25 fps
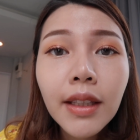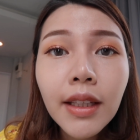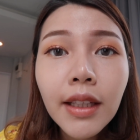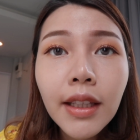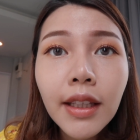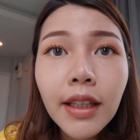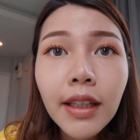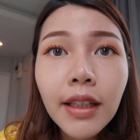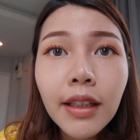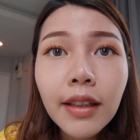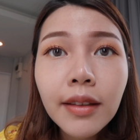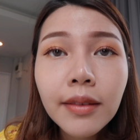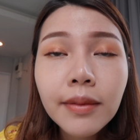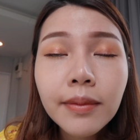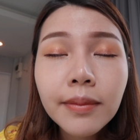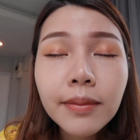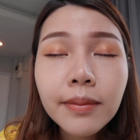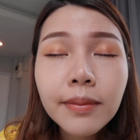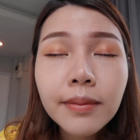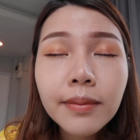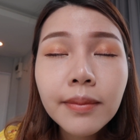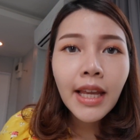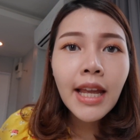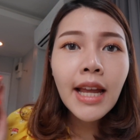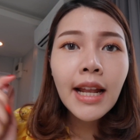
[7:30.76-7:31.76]
นี่
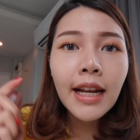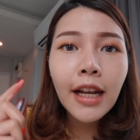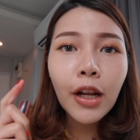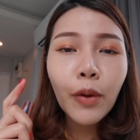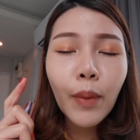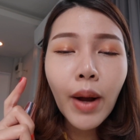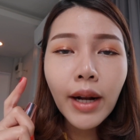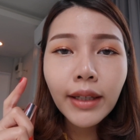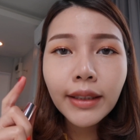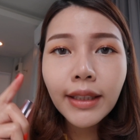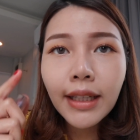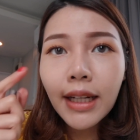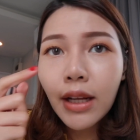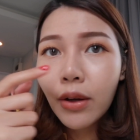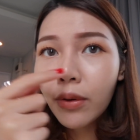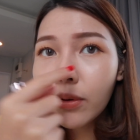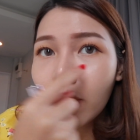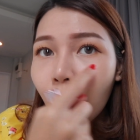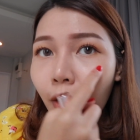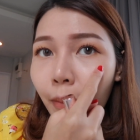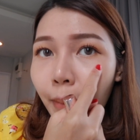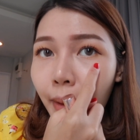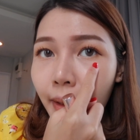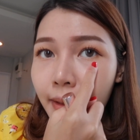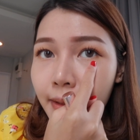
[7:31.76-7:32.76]
ระหว่างที่เรา
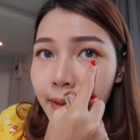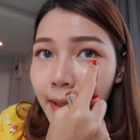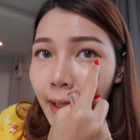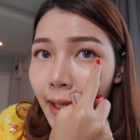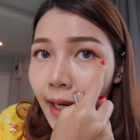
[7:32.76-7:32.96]
รอมาส